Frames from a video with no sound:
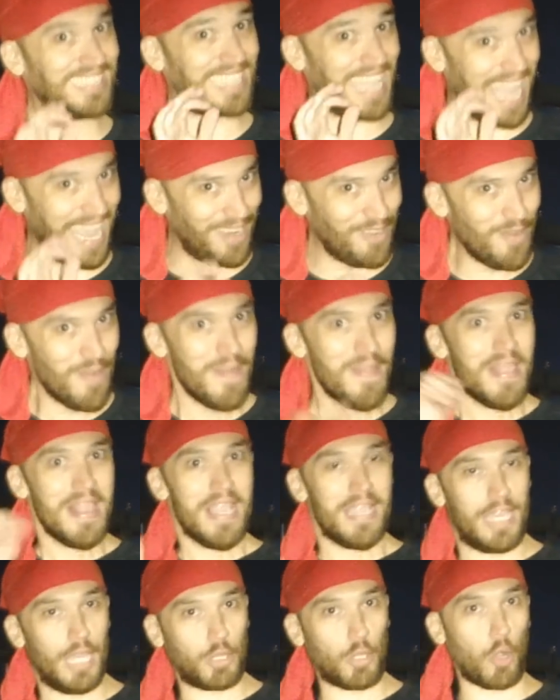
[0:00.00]
sério,
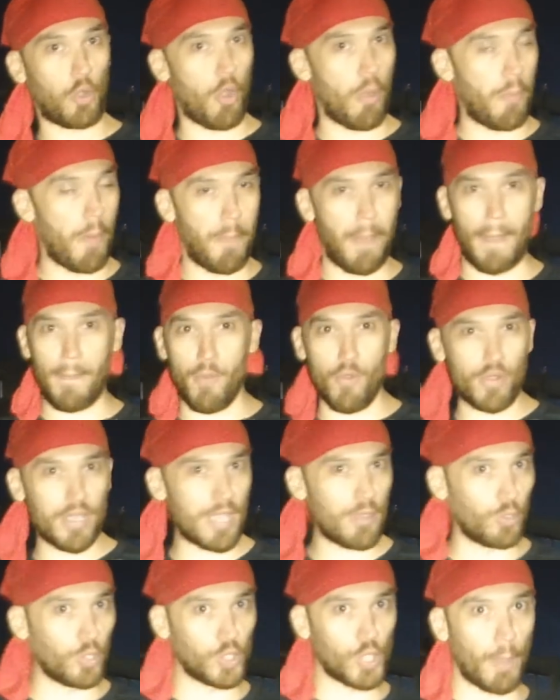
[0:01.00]
que tocou pro Pabum,
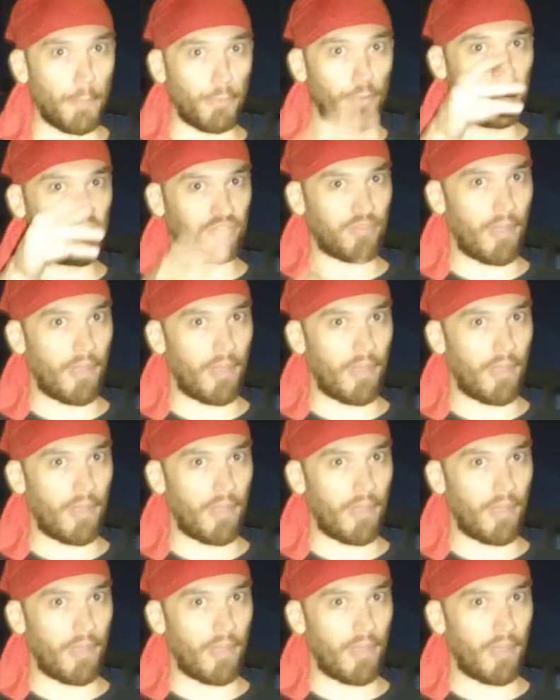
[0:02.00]
que cruzou pro Luiz